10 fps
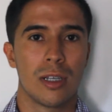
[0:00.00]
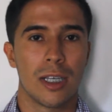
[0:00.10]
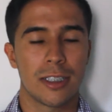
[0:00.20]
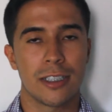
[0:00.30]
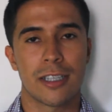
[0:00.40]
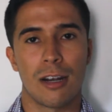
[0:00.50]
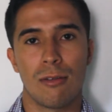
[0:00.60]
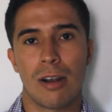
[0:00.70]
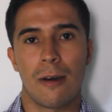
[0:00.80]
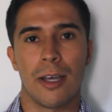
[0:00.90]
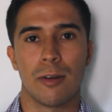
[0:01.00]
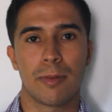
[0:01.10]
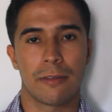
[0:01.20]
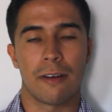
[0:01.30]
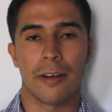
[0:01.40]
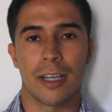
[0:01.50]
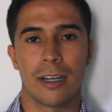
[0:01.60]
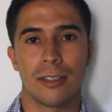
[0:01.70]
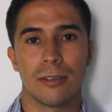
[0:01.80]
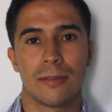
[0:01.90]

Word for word: y se instaló un lavadero prefabricado.